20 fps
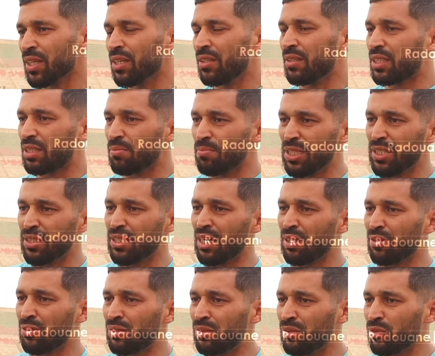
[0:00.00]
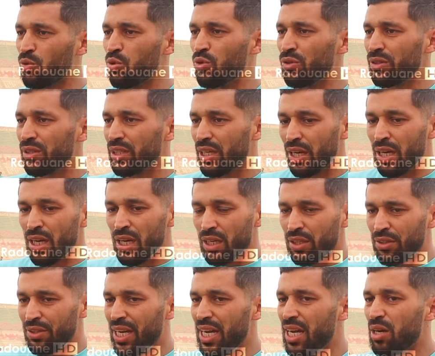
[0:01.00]
نتمنى نكون
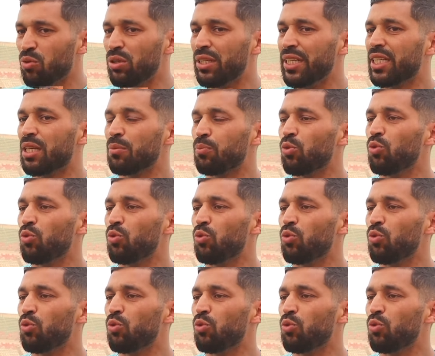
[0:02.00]
نعاون ليكيب